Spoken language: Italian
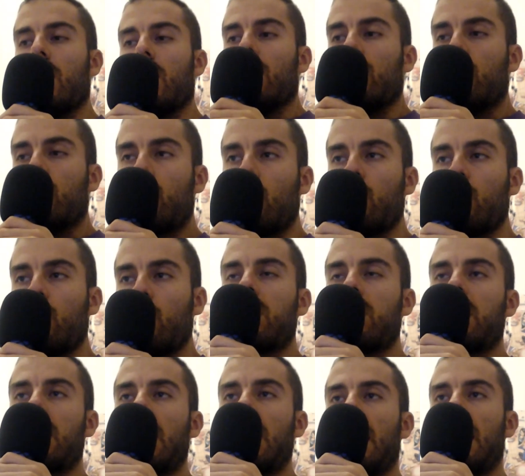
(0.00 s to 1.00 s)

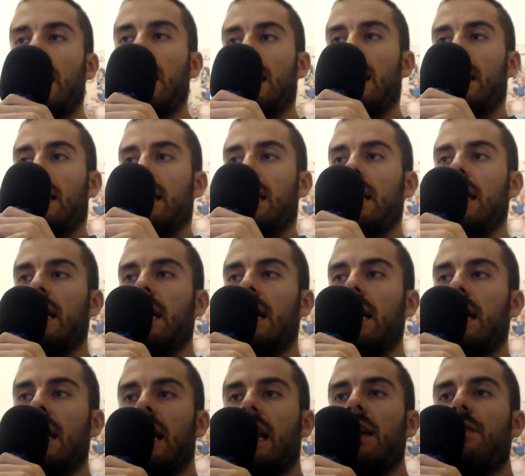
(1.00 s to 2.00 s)
tutte
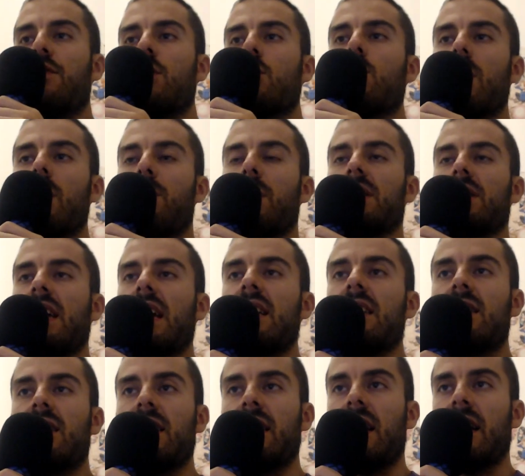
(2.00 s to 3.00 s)
eh, le figure
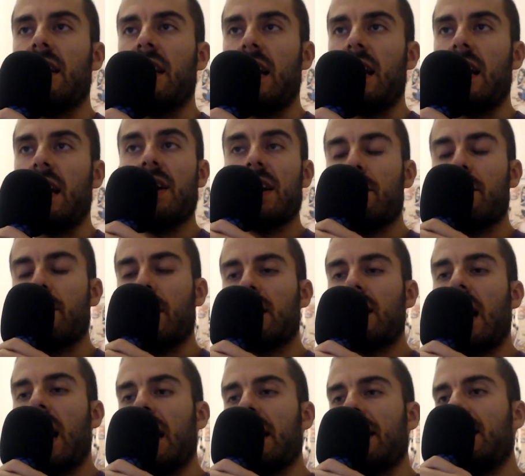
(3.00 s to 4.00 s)
presenti ne, nelle varie
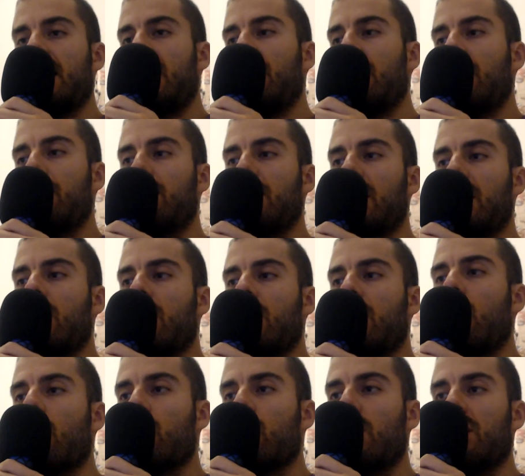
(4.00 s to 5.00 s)
battaglie, mi
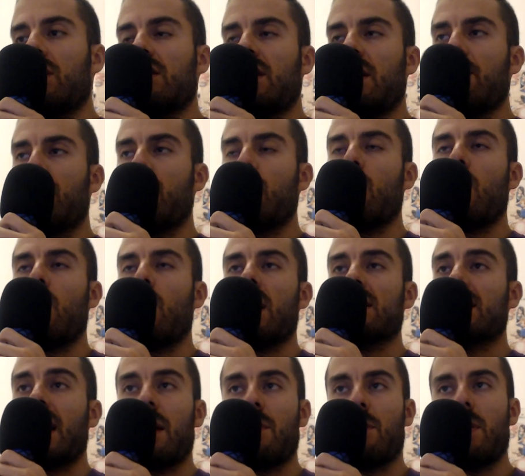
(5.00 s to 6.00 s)
ricordo ad esempio a
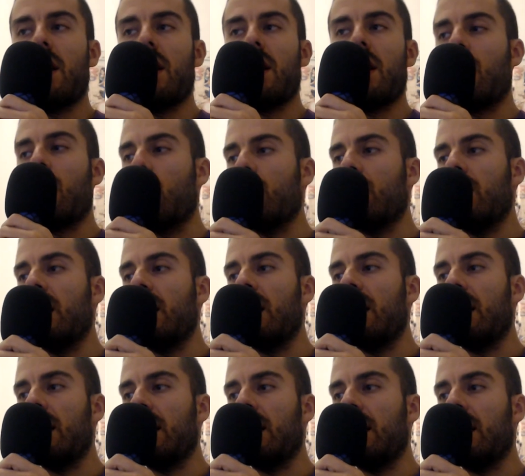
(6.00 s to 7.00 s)
Skypea con il,
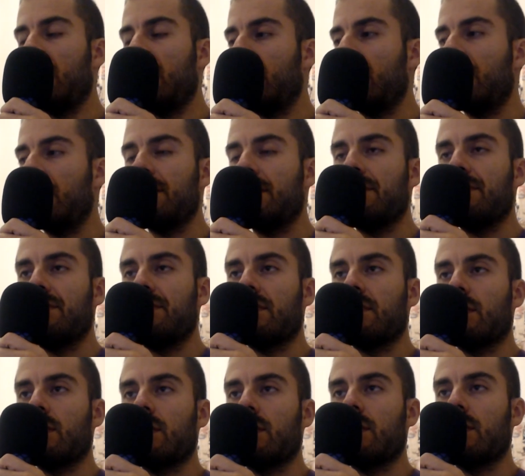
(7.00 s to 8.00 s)
eh,
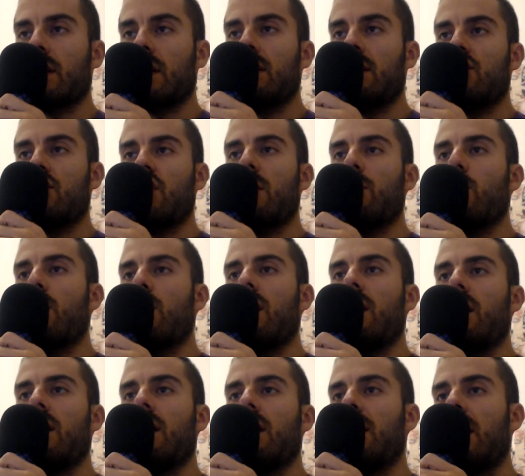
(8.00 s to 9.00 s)
diciamo il,
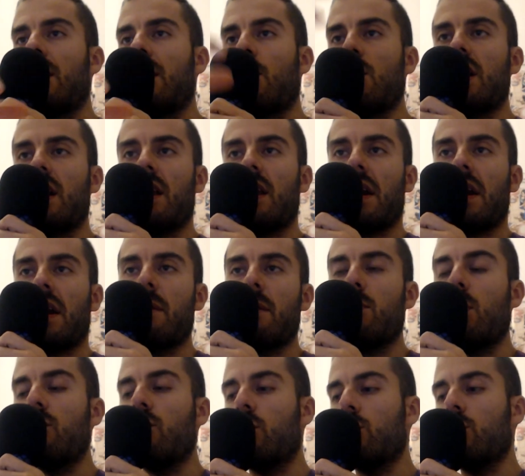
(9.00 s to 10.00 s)
la Royal
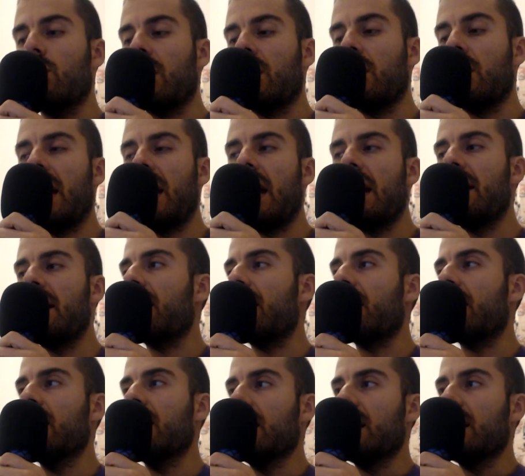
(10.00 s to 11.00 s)
Rumble voluta da
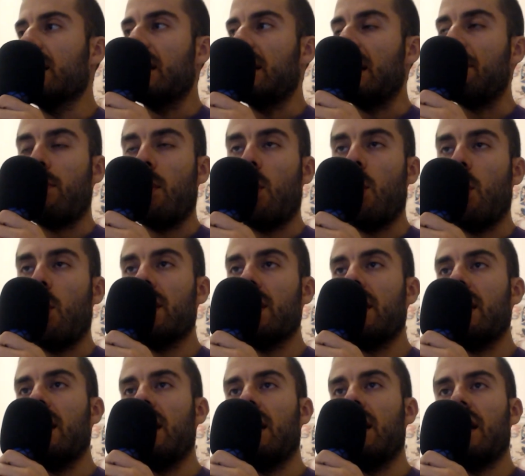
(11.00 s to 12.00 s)
Ener e
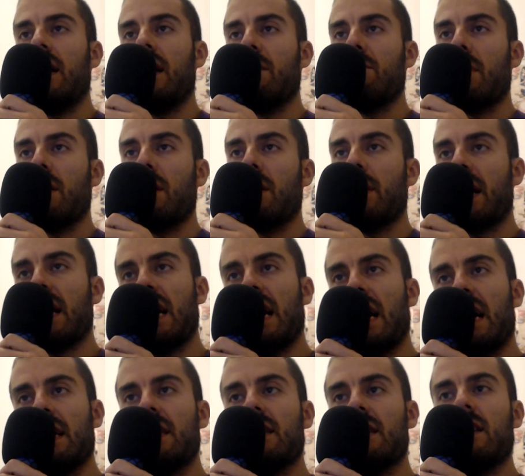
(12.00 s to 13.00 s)
poi il, il
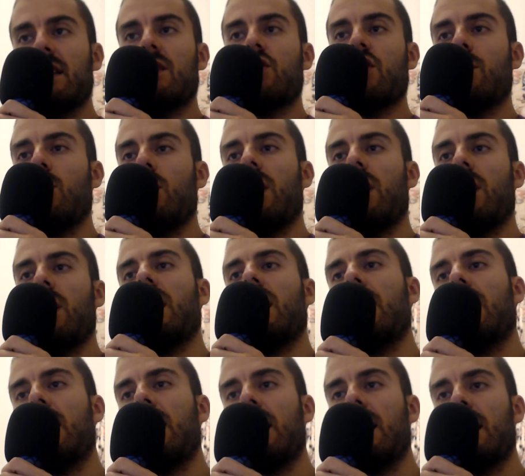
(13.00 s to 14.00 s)
Mamaragan, diciamo
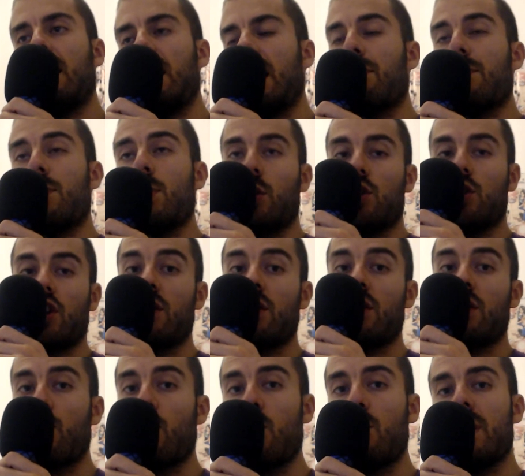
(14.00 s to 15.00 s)
la, la pioggia di
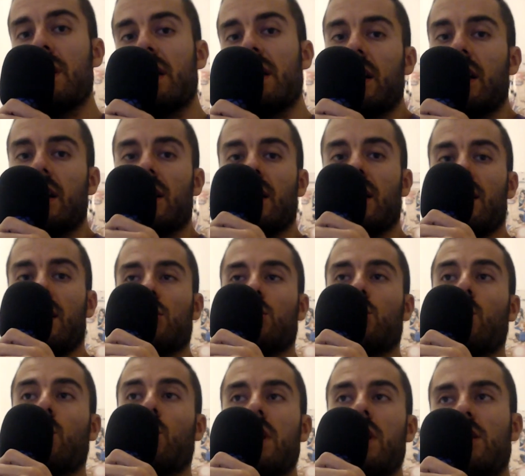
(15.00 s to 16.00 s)
fulmini
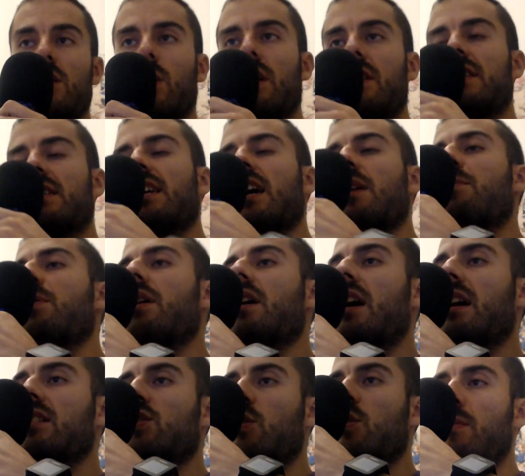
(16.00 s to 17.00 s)
sull'isola di Skypea,
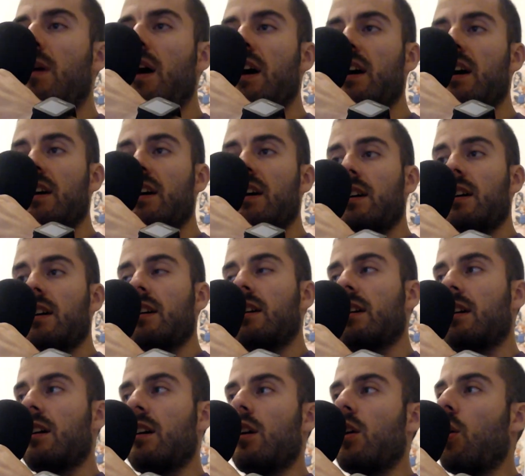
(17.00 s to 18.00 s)
insomma
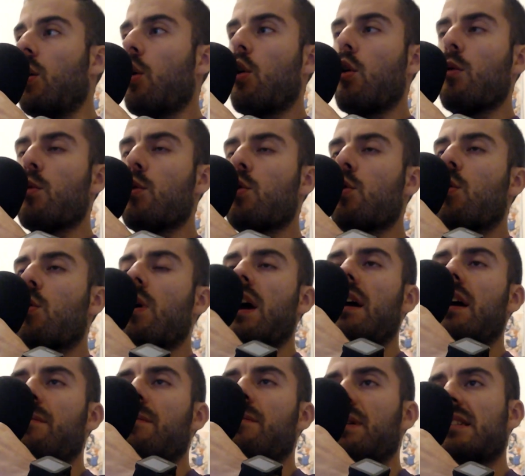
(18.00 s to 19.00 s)
eh, o
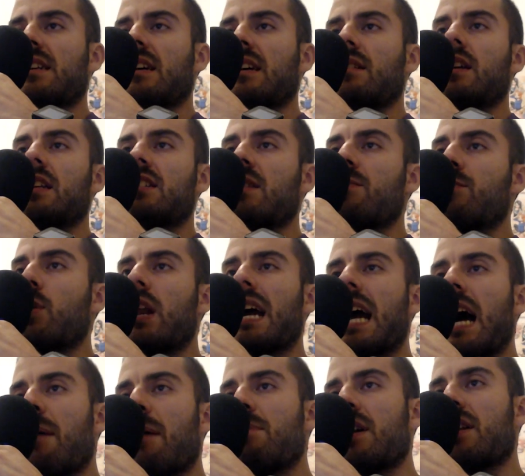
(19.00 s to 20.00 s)
comunque pensate ad esempio alla
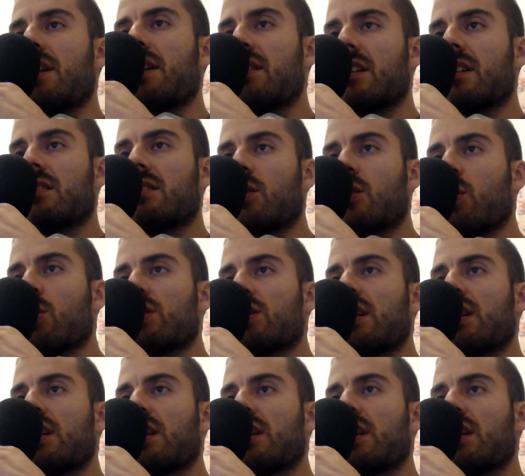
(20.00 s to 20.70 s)
gabbia di Dressrosa